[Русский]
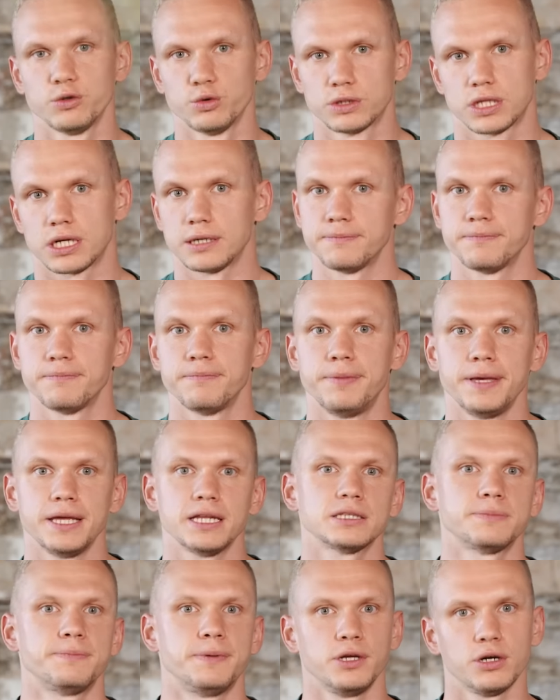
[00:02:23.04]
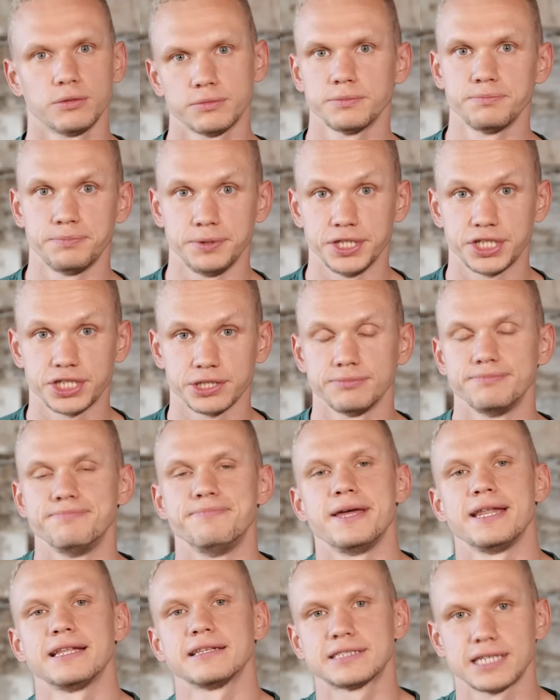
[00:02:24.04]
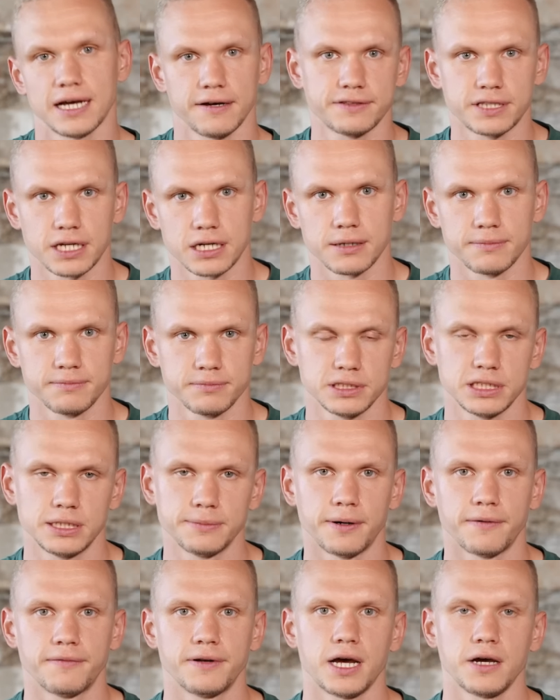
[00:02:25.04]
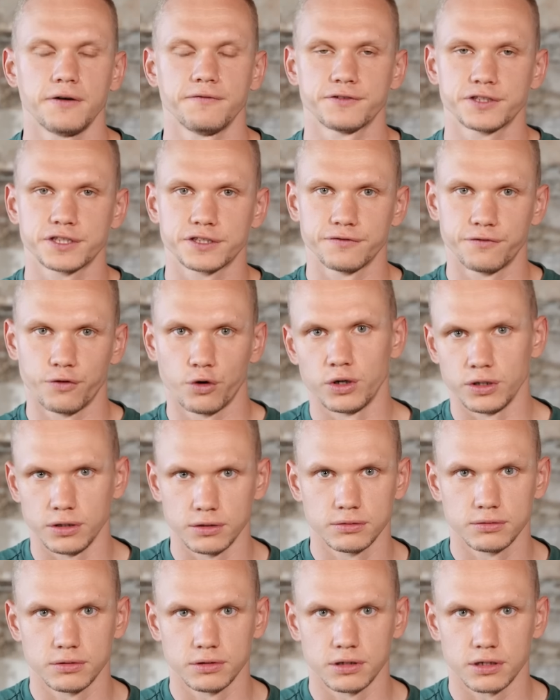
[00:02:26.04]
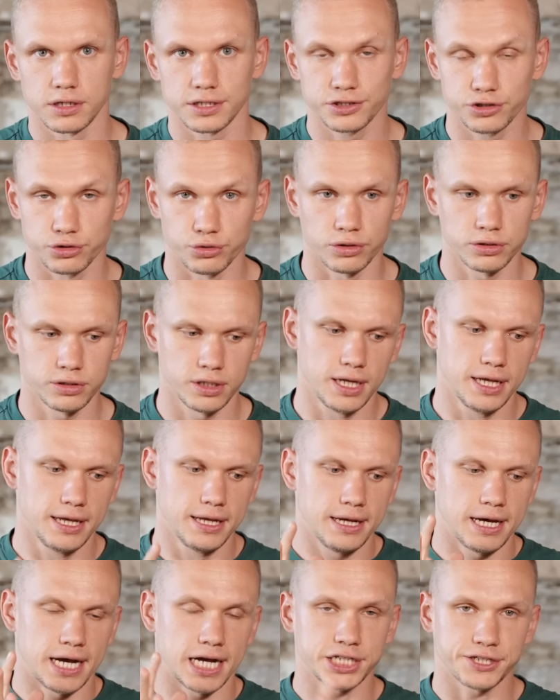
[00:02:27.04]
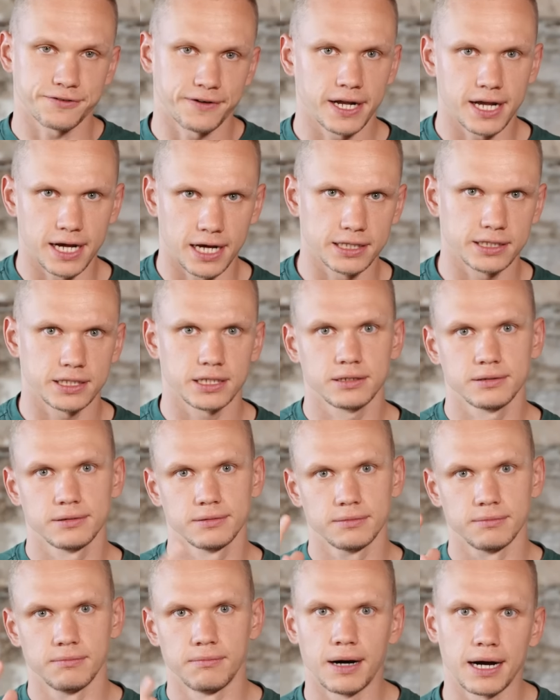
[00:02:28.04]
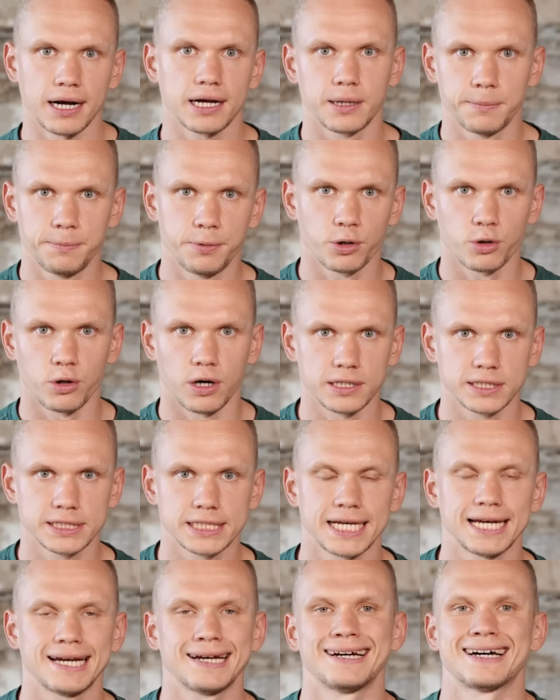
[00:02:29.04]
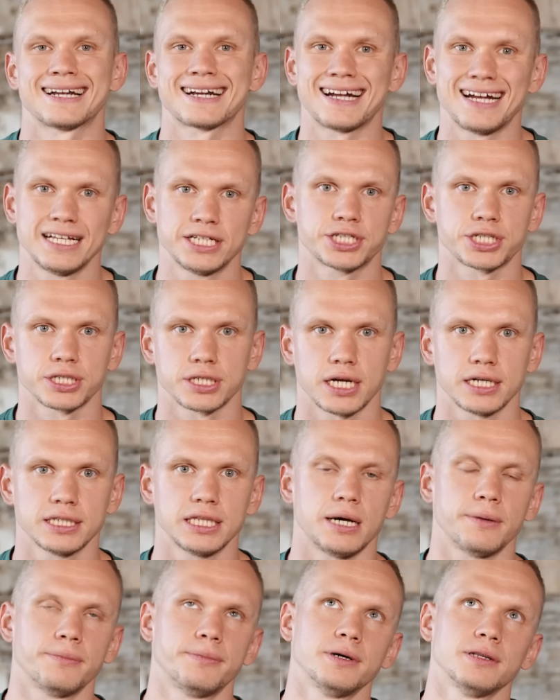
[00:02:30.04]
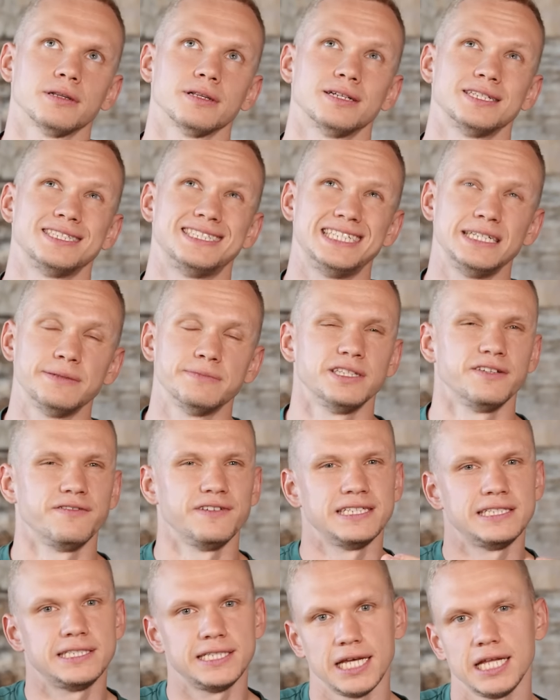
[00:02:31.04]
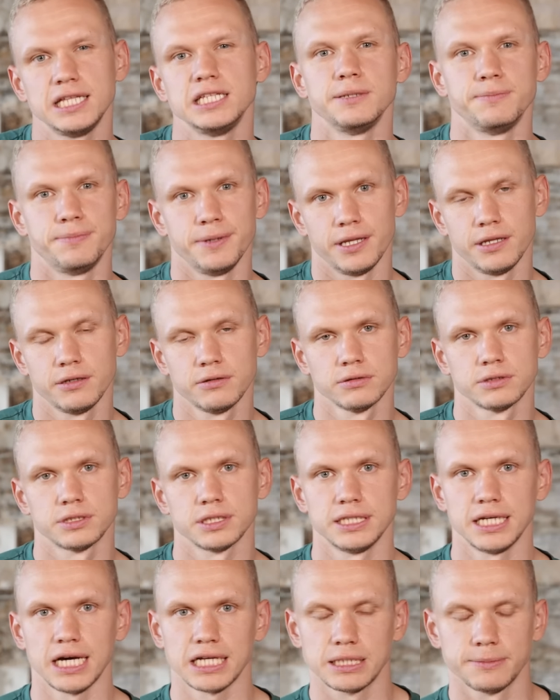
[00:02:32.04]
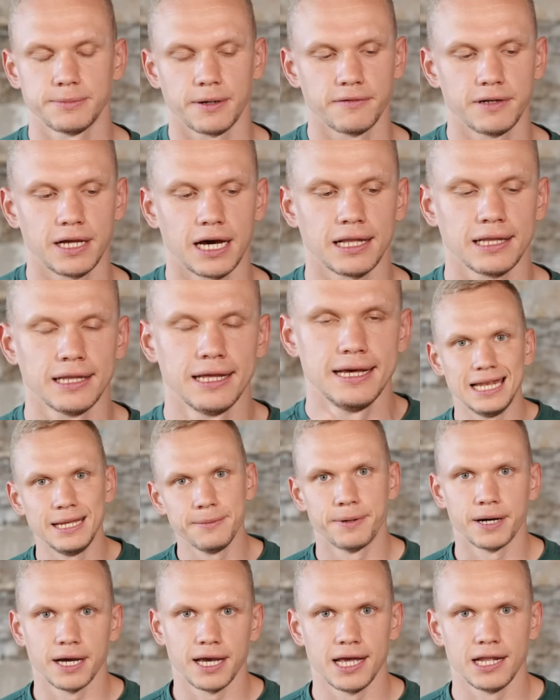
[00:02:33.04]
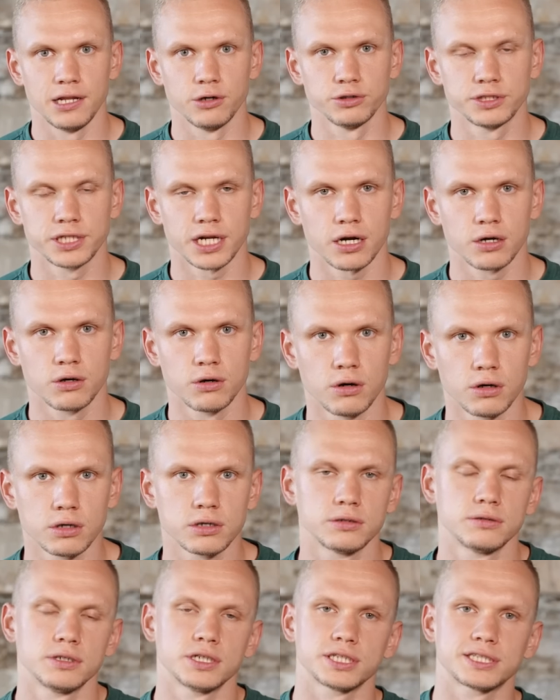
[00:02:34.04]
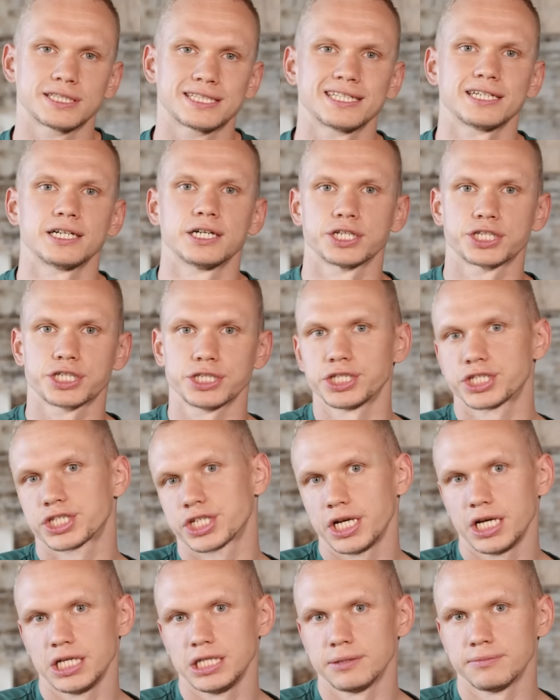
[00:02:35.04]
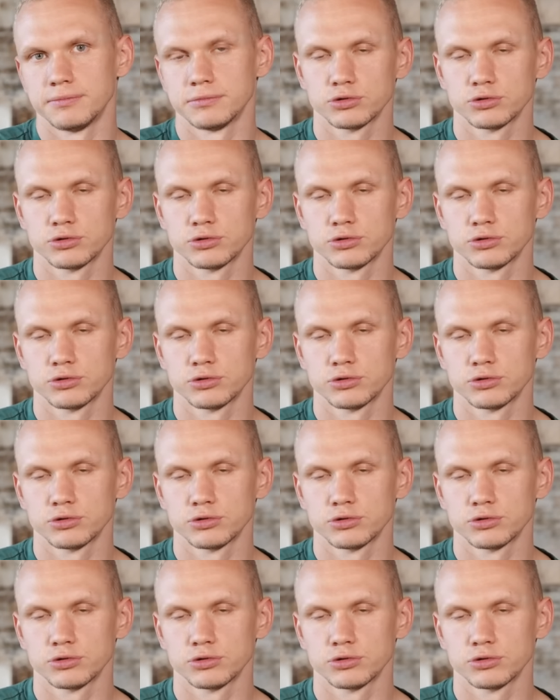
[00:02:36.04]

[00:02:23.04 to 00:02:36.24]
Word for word: утро перед приемом пищи, перед завтраком добавляю в свой э, рацион Ашваганда, мака перуанская. Раньше, когда был зимний-весенний период, я добавлял либо элеутерокок с женьшенем,